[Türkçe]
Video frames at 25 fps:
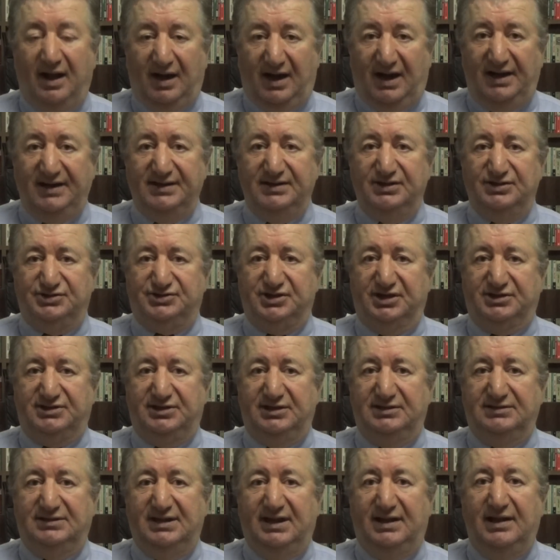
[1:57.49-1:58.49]
Aynı
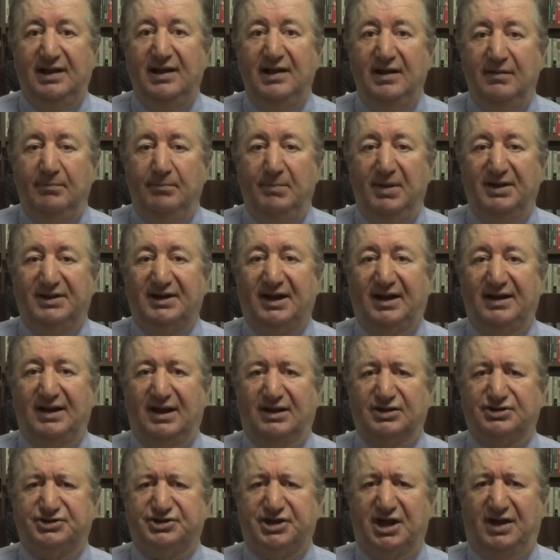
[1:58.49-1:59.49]
şekilde
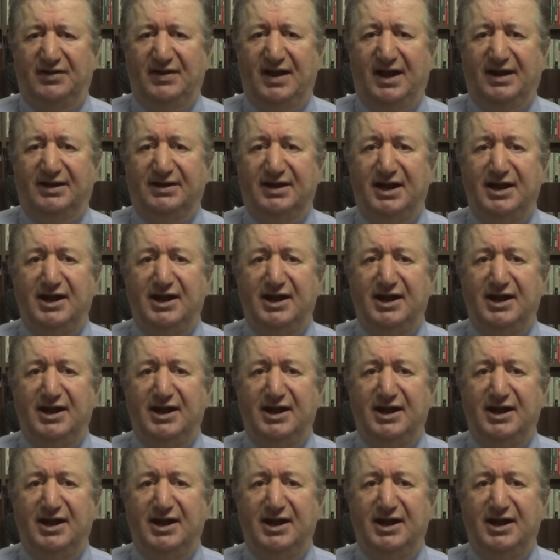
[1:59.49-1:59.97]
Meral Akşener ne